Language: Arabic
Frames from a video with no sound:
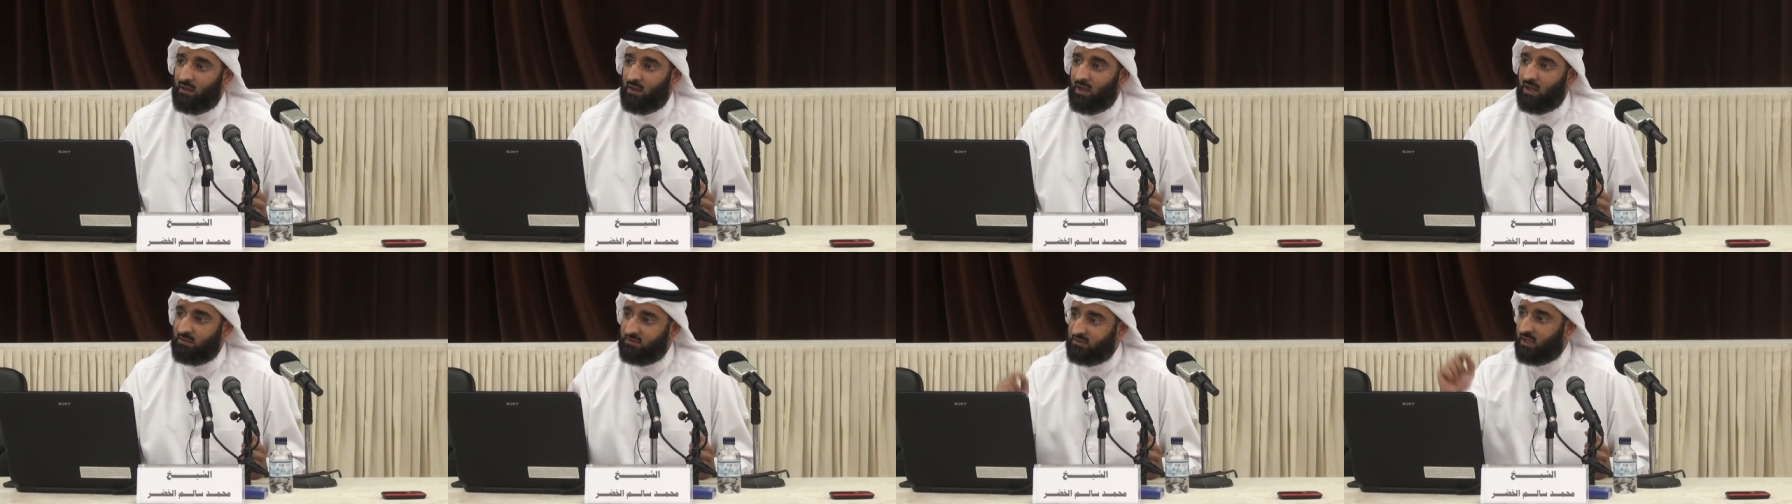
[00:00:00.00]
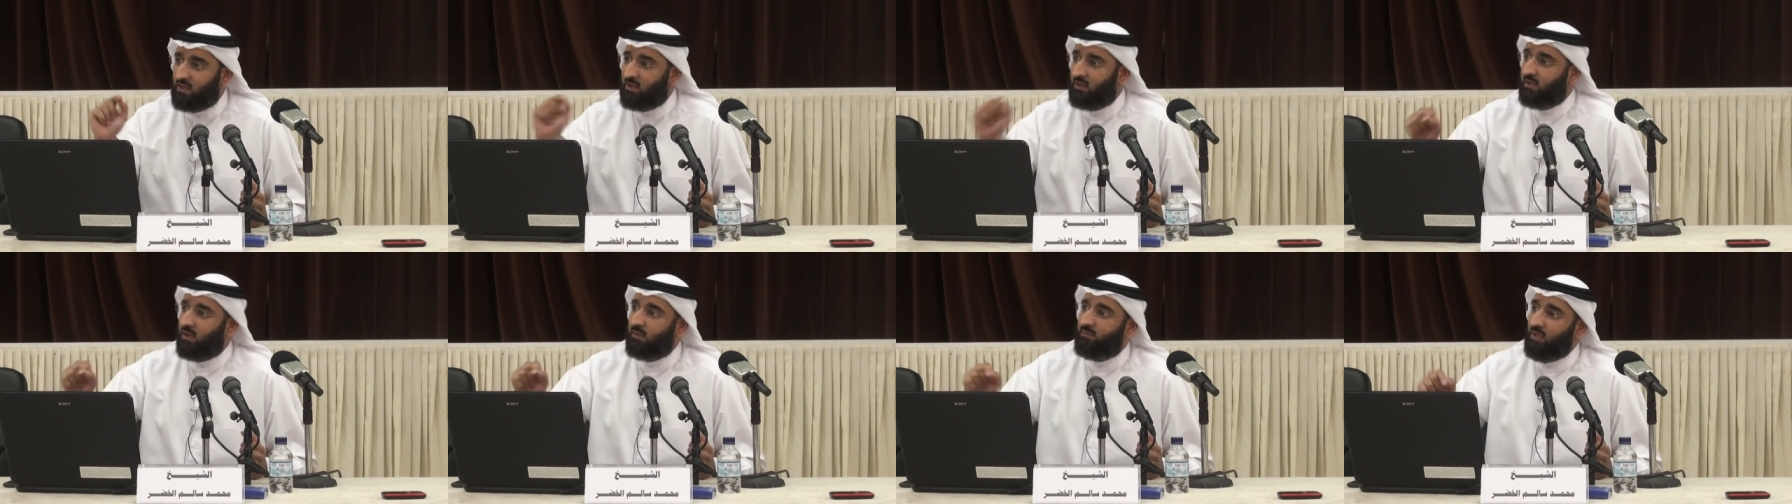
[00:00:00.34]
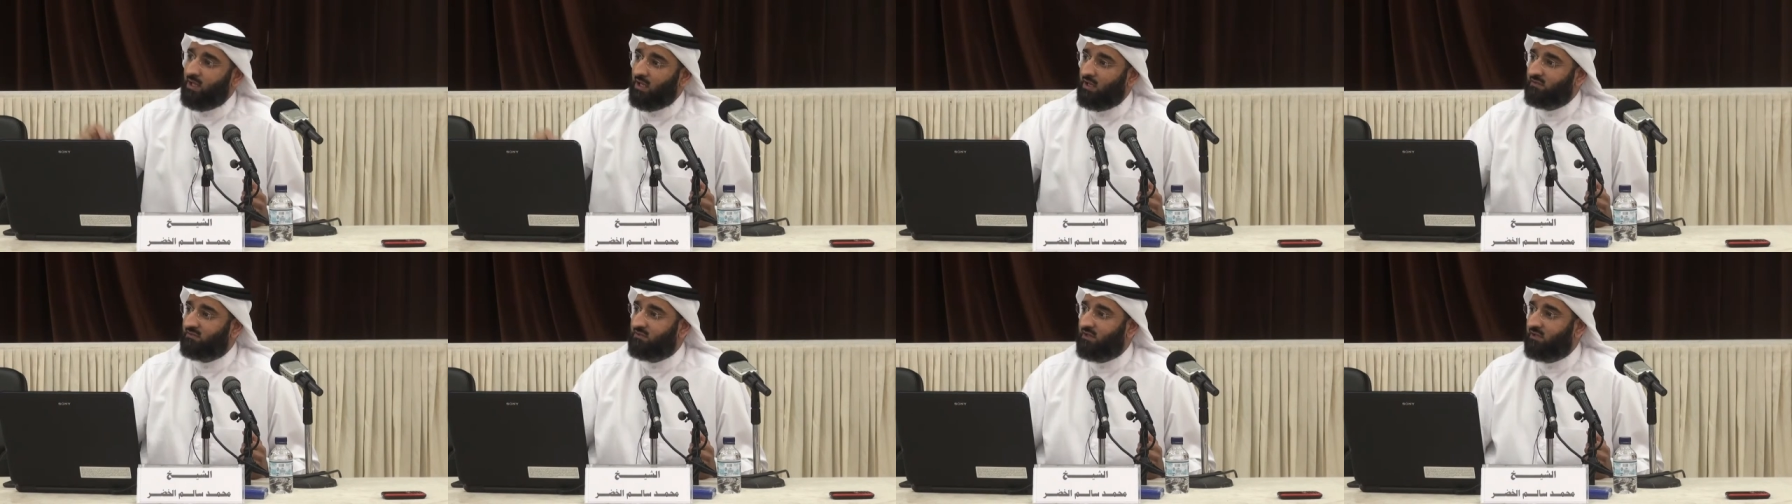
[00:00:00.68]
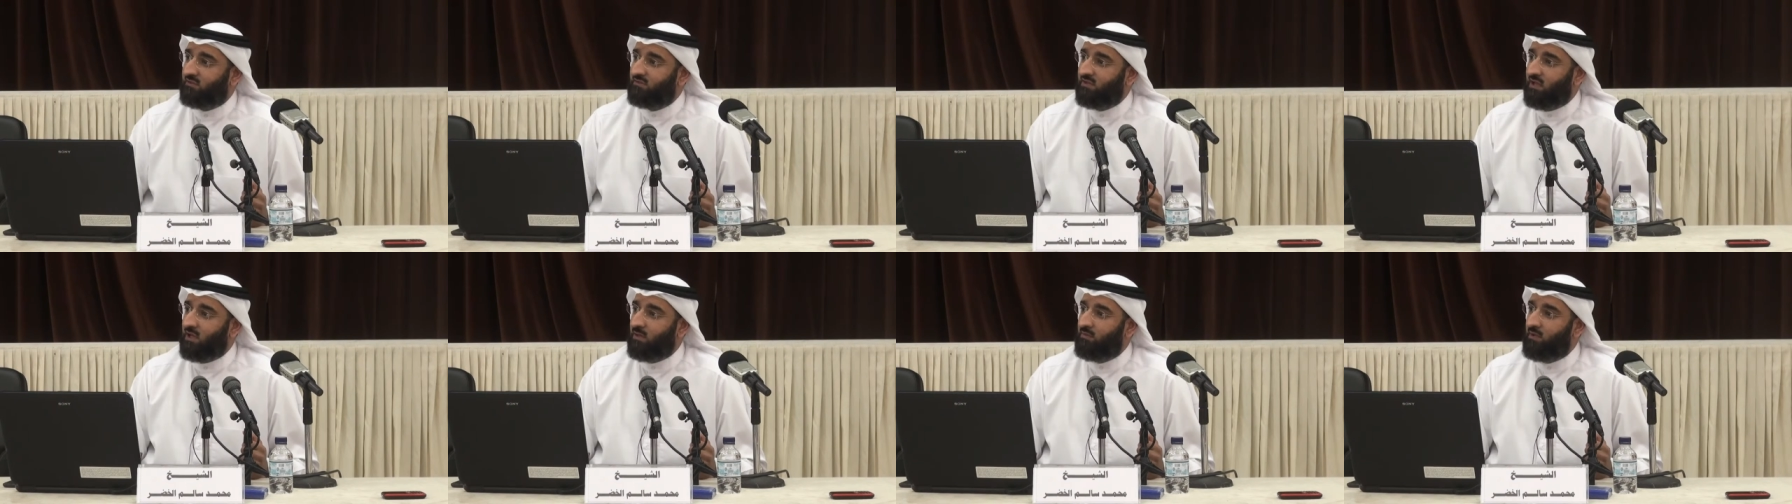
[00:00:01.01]
قدر النبي عليه الصلاة
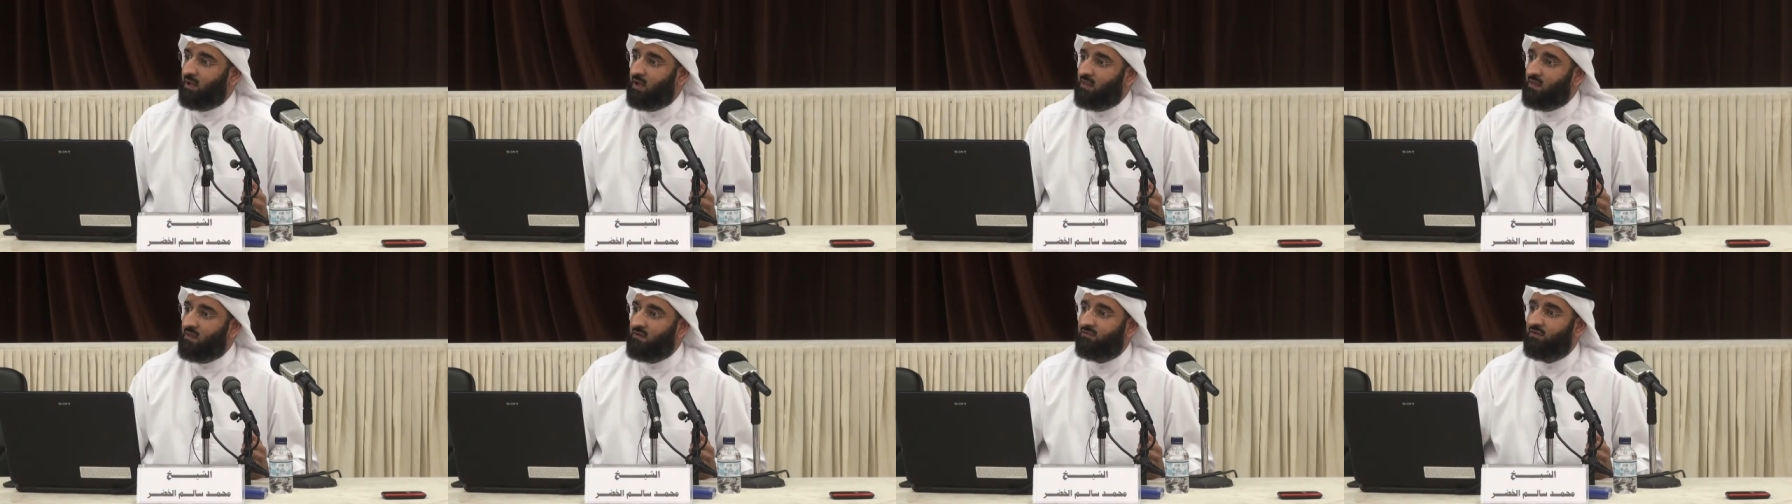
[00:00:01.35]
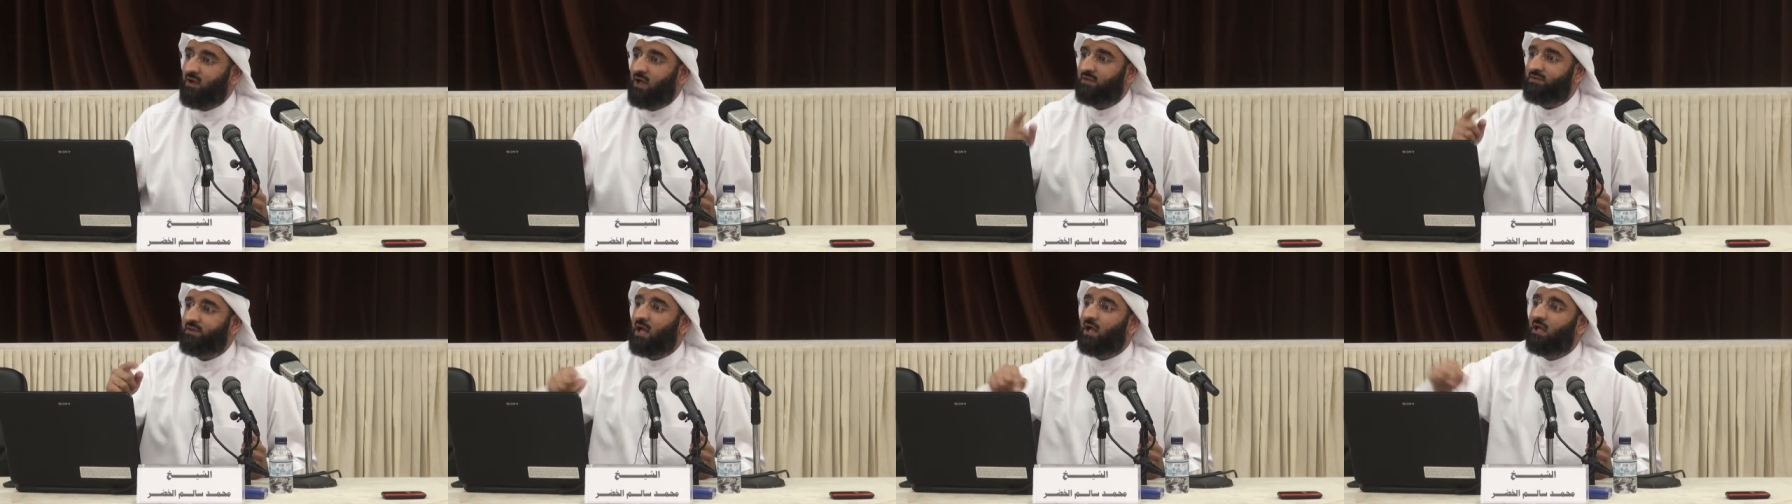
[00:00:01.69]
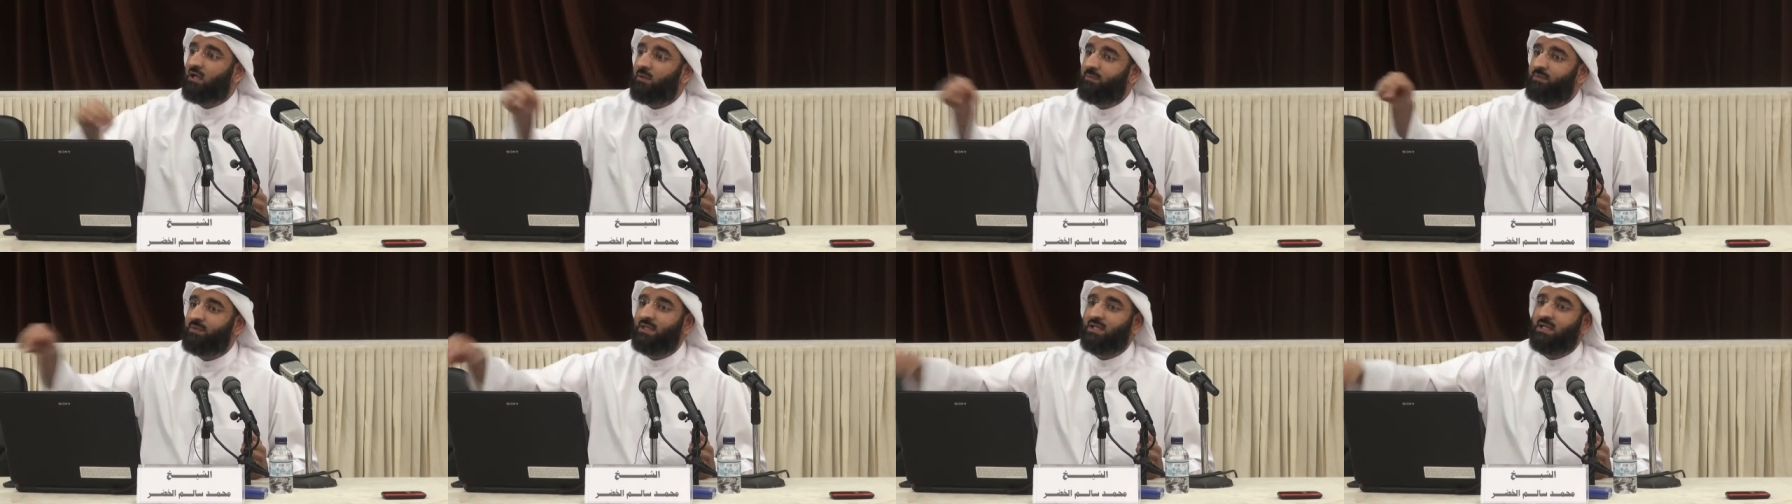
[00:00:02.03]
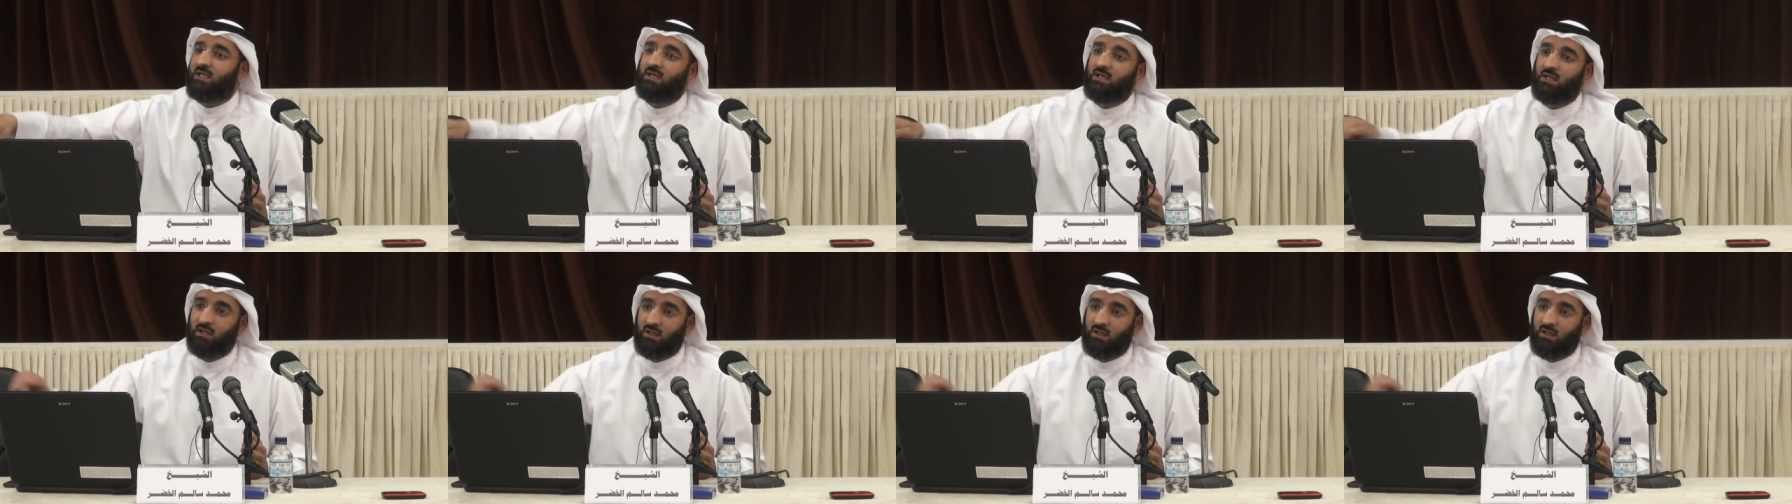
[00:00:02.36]
والسلام هذا فأعطاه لابنه